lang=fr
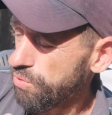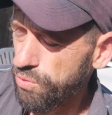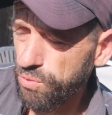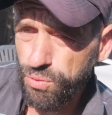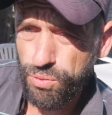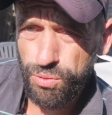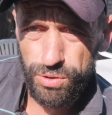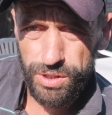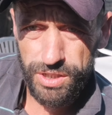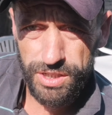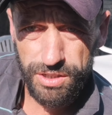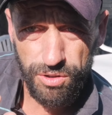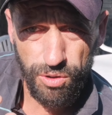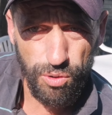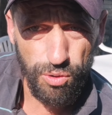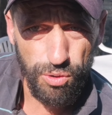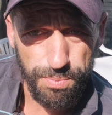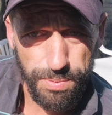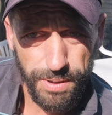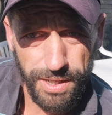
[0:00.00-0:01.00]
Tous les
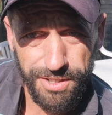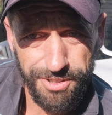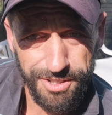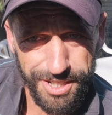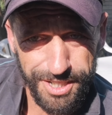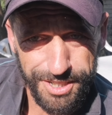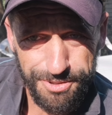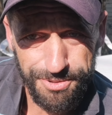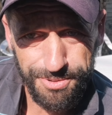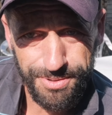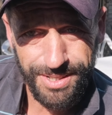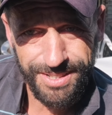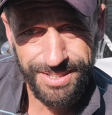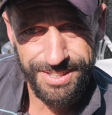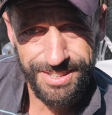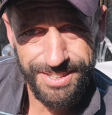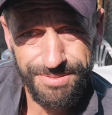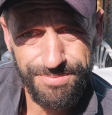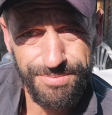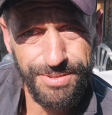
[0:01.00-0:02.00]
groupes à l'heure actuelle.
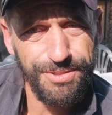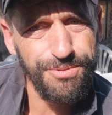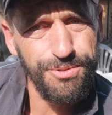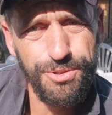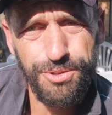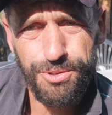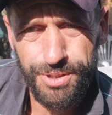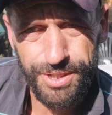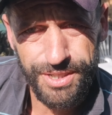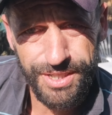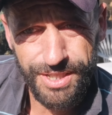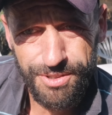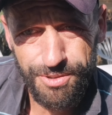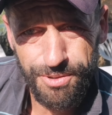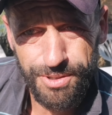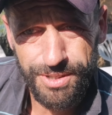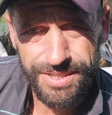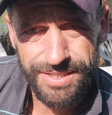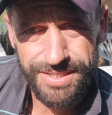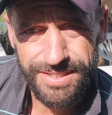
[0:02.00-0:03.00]
Mais vous croyez
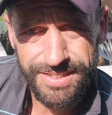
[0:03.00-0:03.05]
quoi